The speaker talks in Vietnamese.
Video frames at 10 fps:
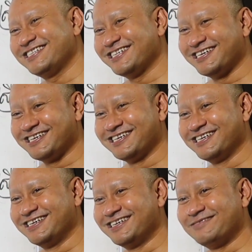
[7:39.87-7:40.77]
này
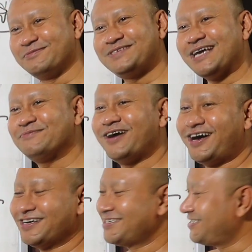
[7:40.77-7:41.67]
ngọc chanh bò
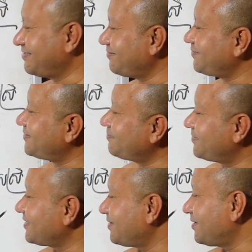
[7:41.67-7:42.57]
ong
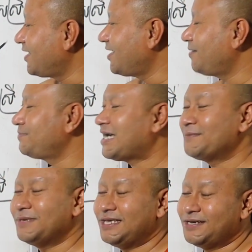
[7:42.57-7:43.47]

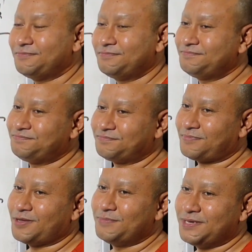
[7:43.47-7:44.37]
chanh mìa
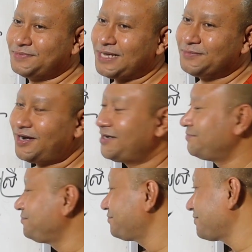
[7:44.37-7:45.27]
mìa chanh bò ong
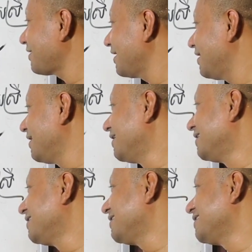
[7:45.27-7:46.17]
nên còn
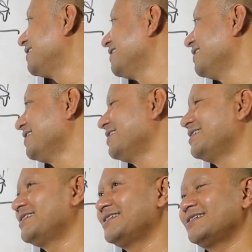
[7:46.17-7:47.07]
hình một sọ
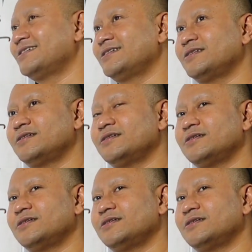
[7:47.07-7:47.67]
tới lịch lòng